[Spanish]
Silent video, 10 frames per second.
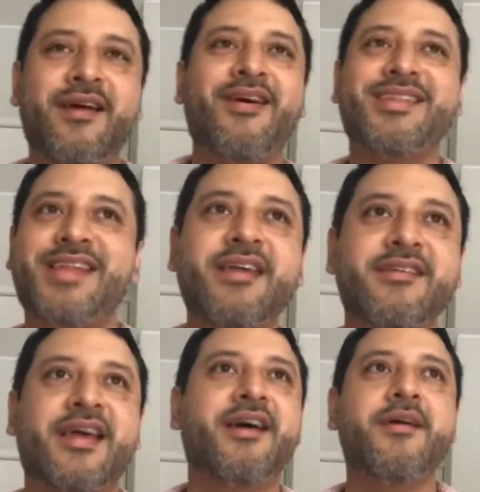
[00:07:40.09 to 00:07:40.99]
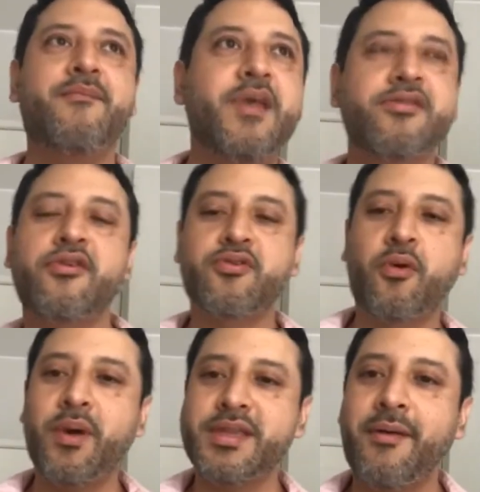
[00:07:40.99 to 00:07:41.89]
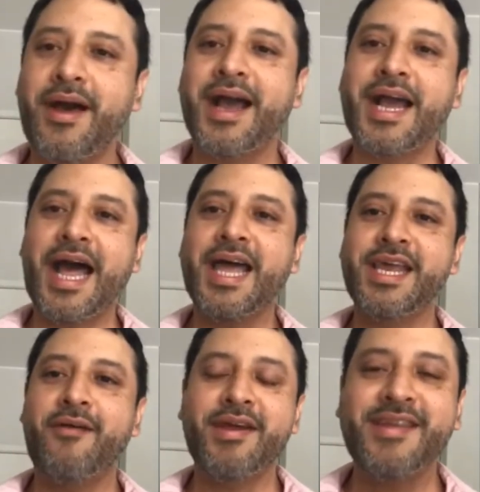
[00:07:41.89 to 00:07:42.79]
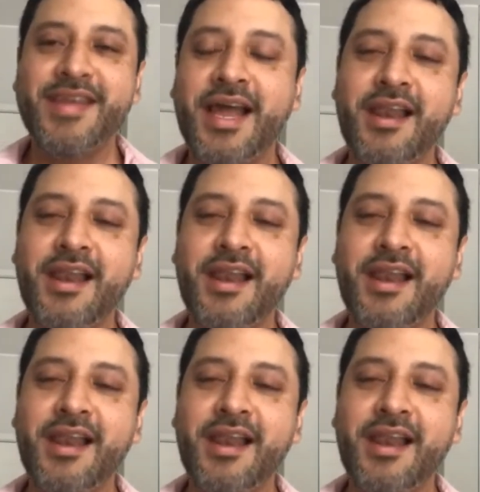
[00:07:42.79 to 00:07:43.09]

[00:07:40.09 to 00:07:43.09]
viendo su cuenta bancaria, a ver si ya le habían pagado.